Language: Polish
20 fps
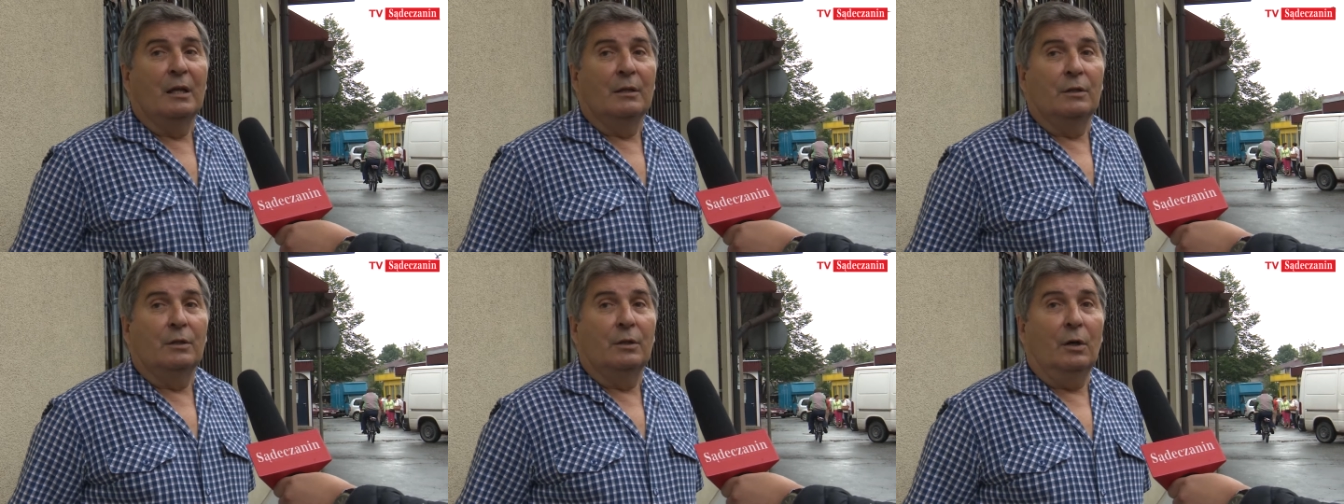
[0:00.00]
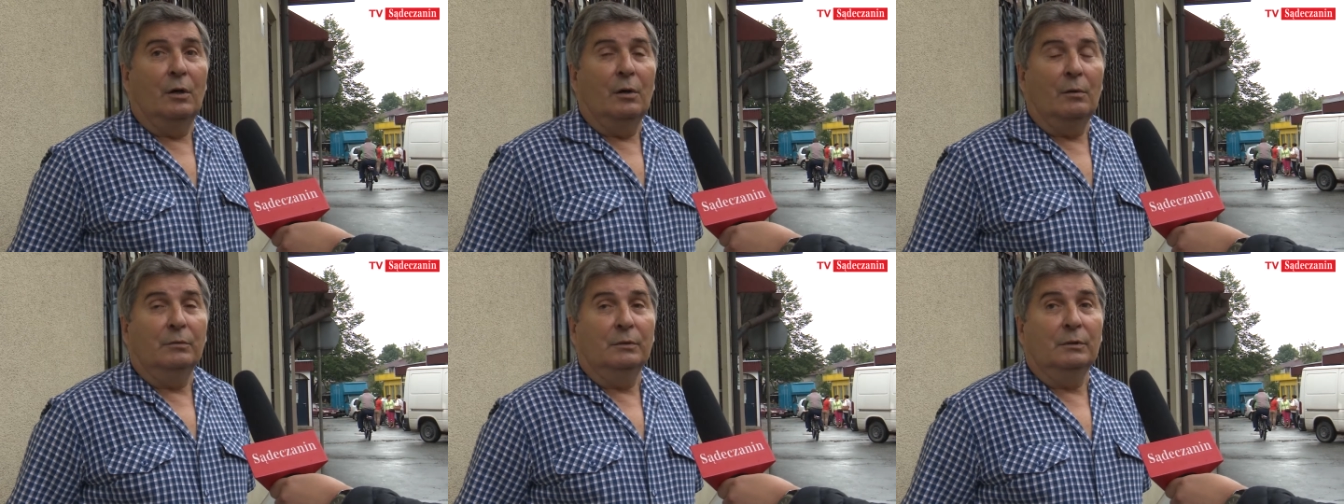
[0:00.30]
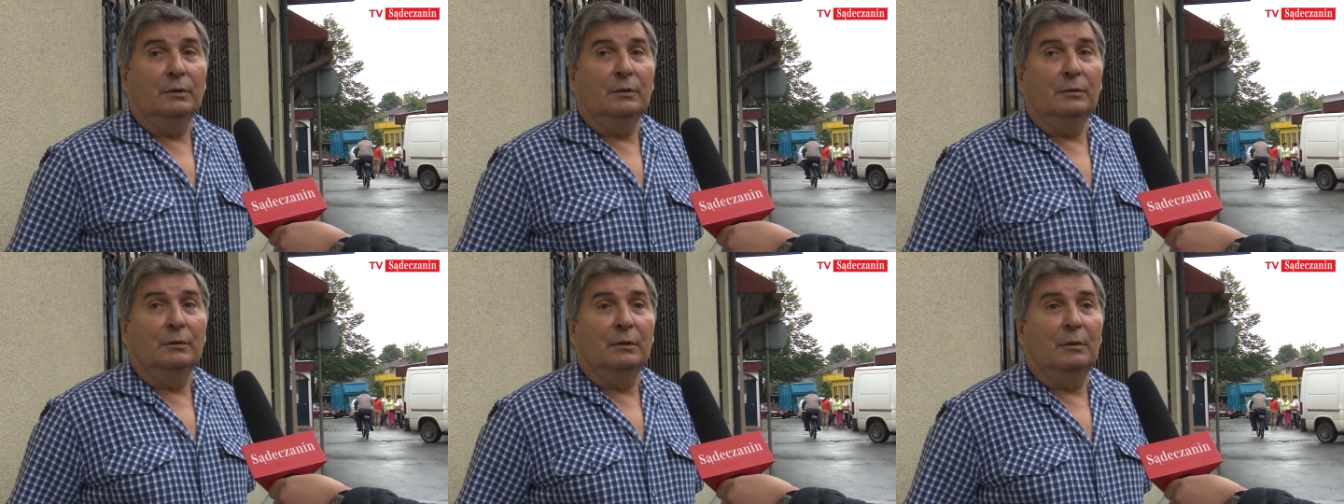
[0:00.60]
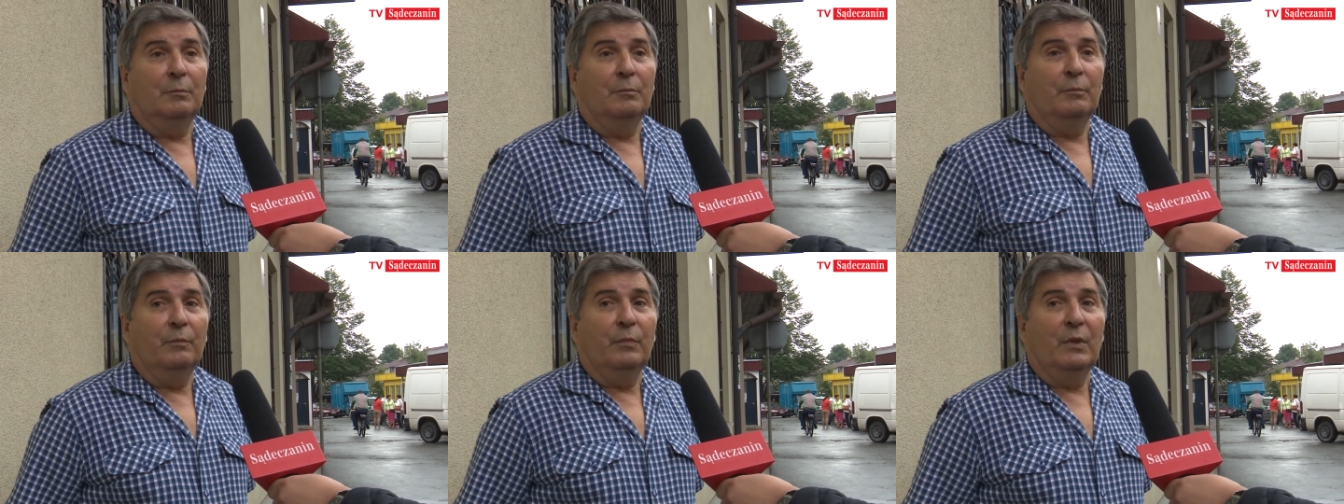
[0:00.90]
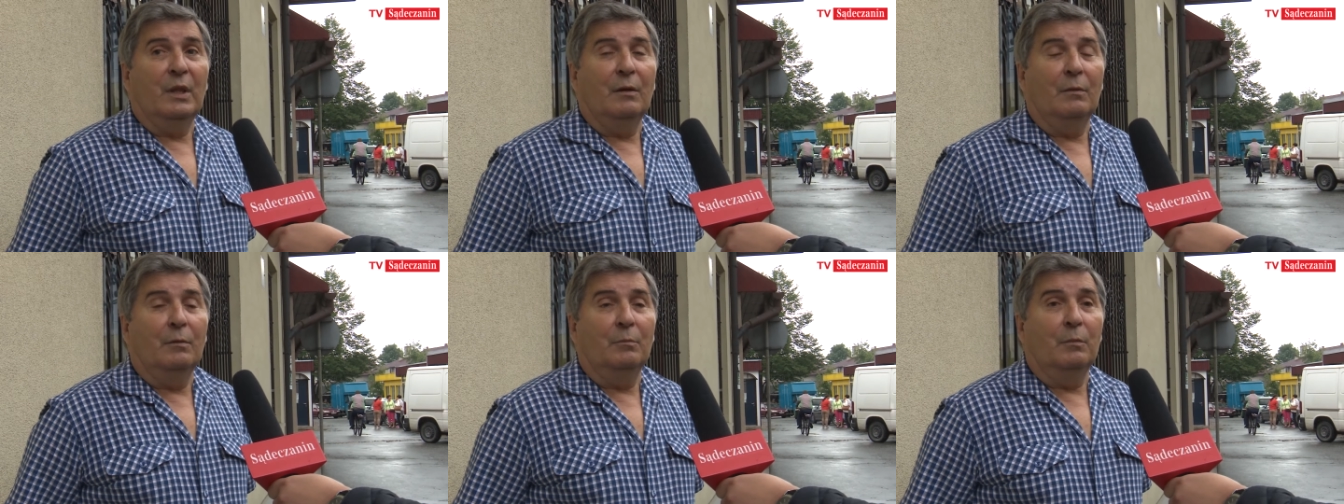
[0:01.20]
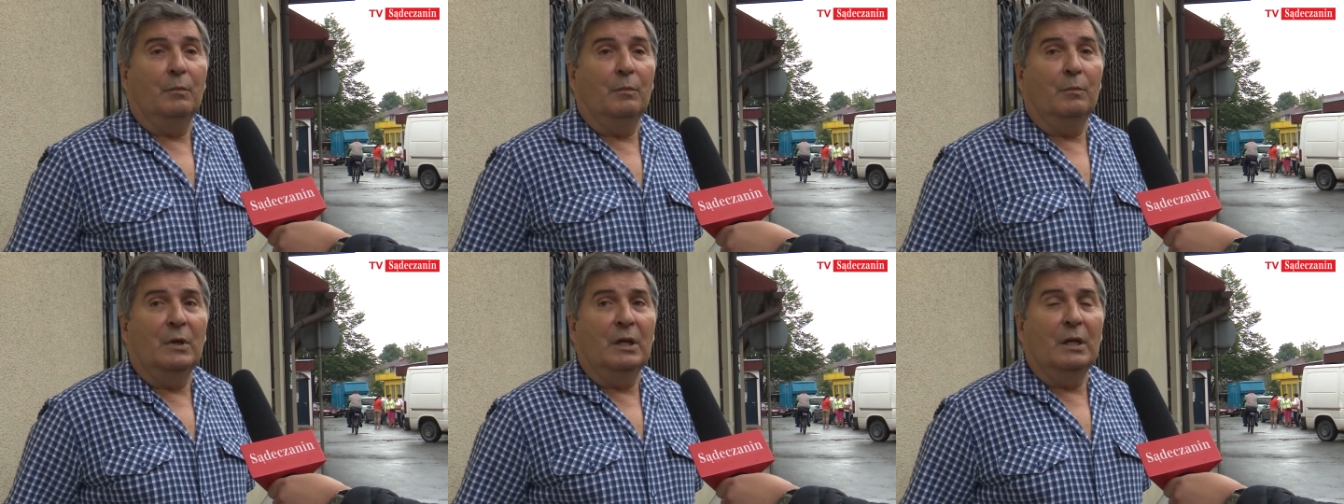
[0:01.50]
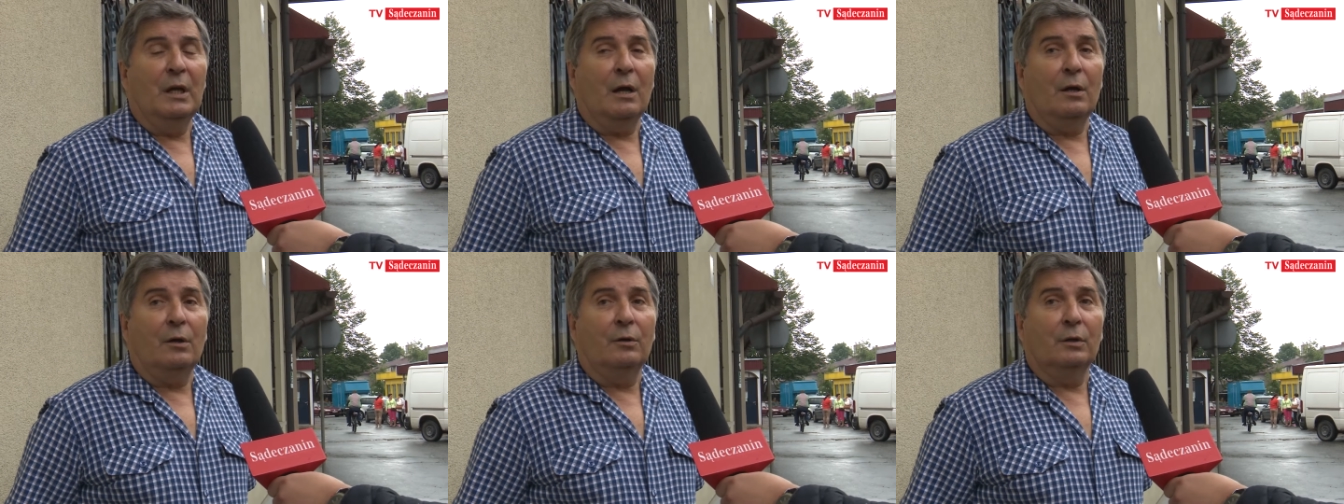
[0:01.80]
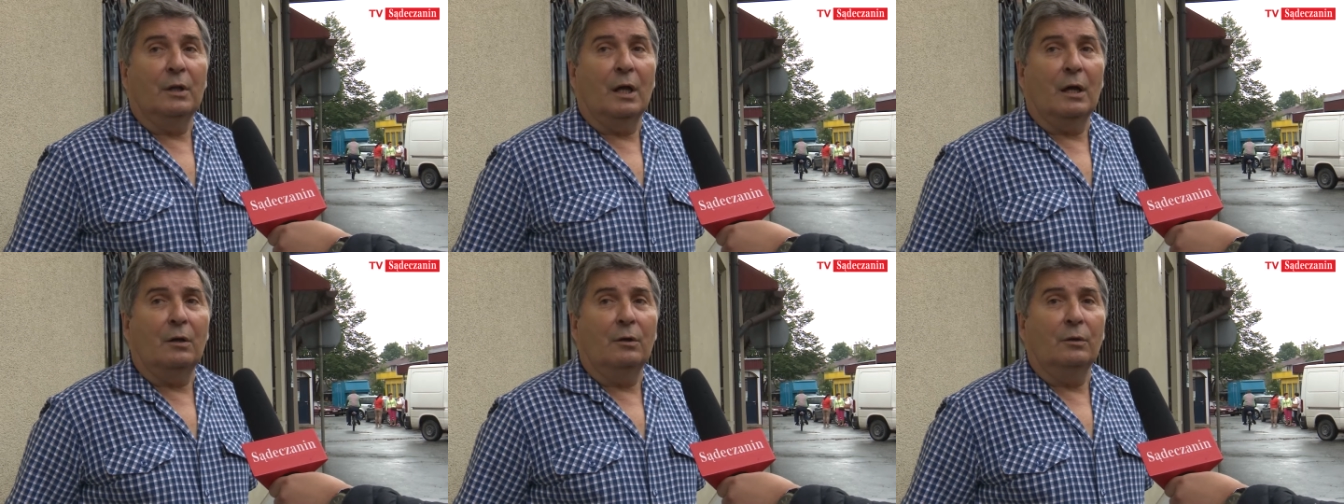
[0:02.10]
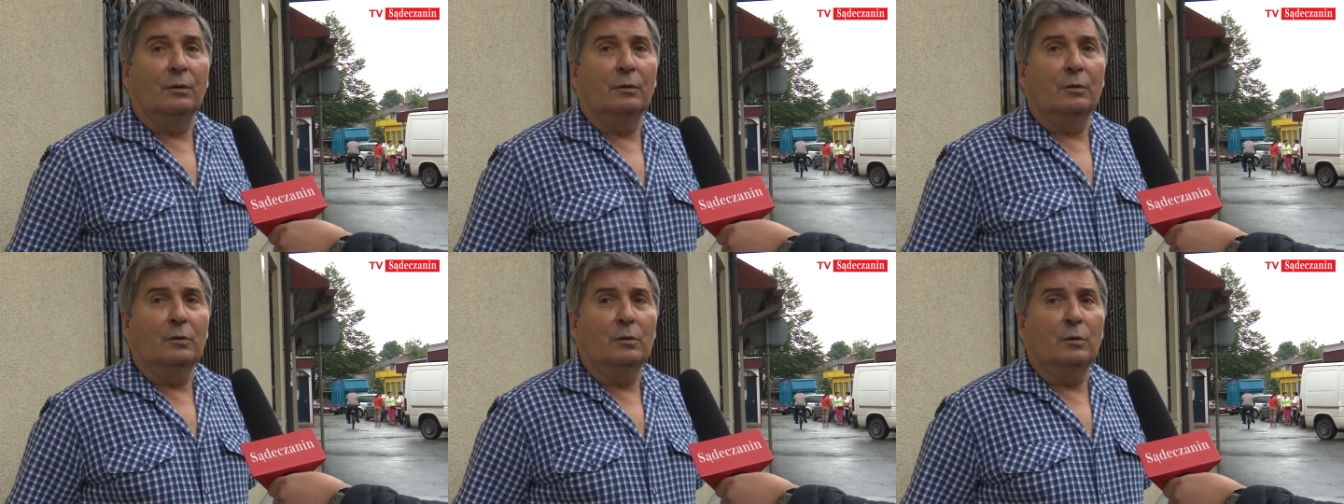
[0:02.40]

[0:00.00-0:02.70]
No, e, my jako tako e,